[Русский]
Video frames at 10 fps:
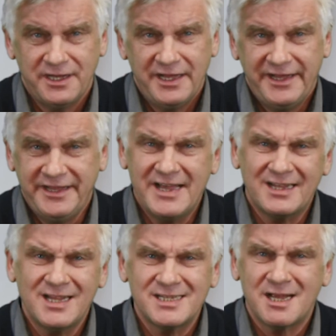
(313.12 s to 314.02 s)
И ни
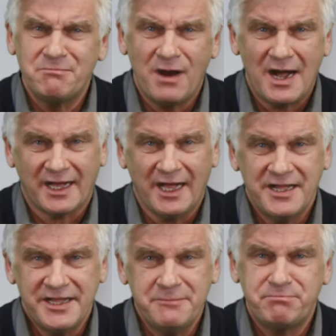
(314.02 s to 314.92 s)
одна собака
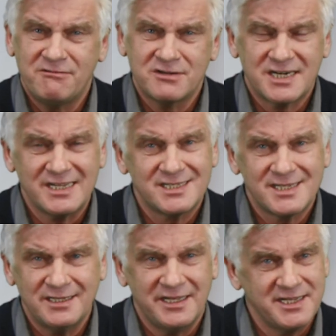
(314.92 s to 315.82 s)
им повышать
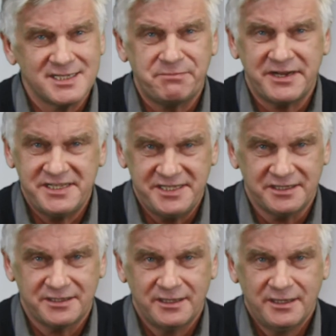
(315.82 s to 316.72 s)
цены не
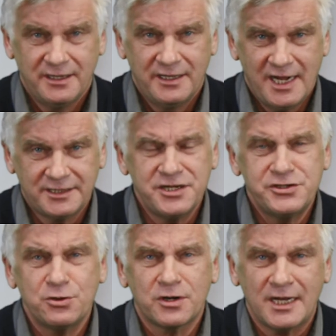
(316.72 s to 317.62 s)
запретит. Это
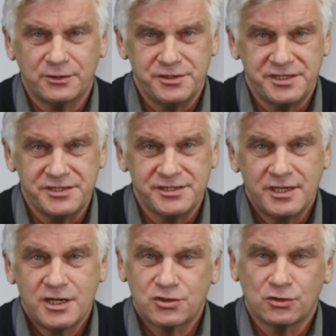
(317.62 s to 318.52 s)
еще радуйтесь,
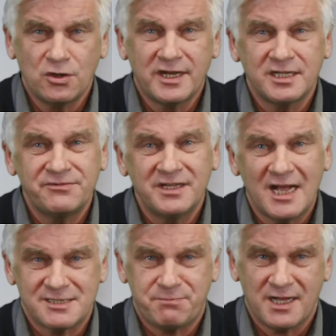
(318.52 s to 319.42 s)
что только на
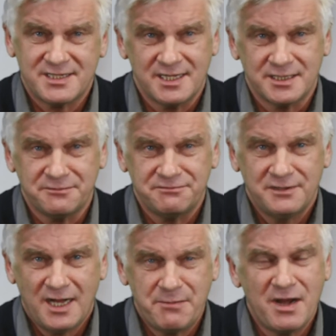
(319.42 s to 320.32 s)
12%,
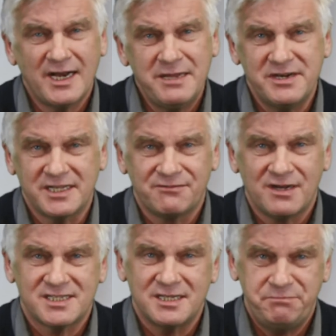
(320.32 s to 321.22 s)
а могли бы и на
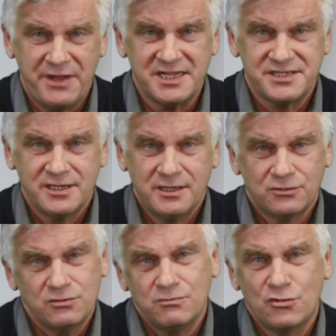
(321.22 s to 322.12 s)
25%.
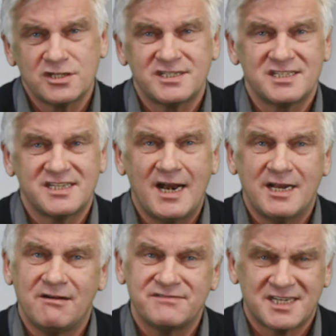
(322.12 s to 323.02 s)
Ну, может,
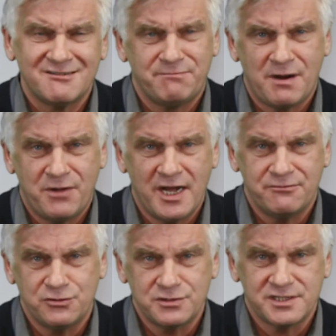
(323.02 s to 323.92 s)
социального взрыва
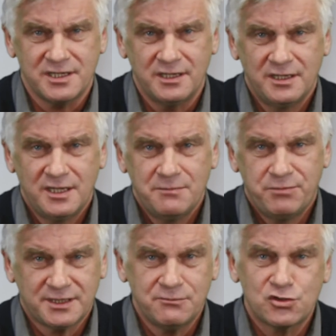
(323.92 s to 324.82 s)
побаиваются.
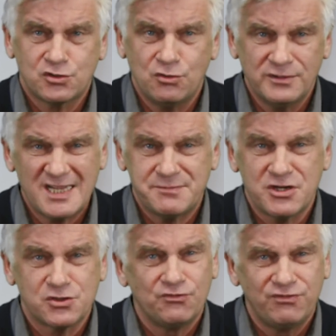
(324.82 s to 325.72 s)
Потому что у нас
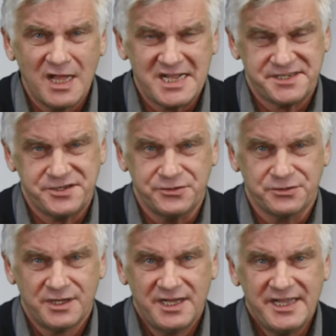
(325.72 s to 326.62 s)
между властью
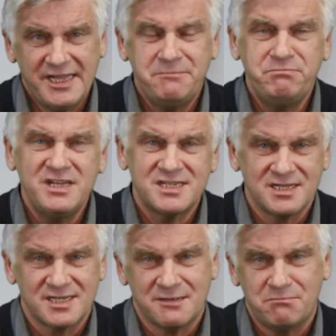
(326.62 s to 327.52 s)
и
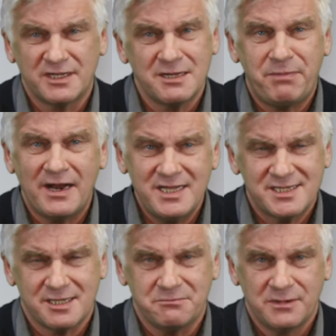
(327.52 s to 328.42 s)

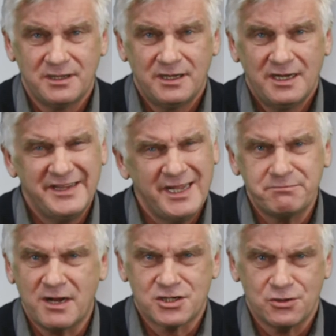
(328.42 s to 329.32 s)
бизнесом-монополистом нет
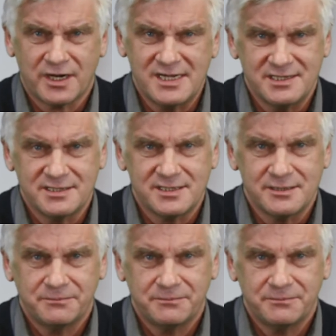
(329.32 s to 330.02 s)
большой разницы.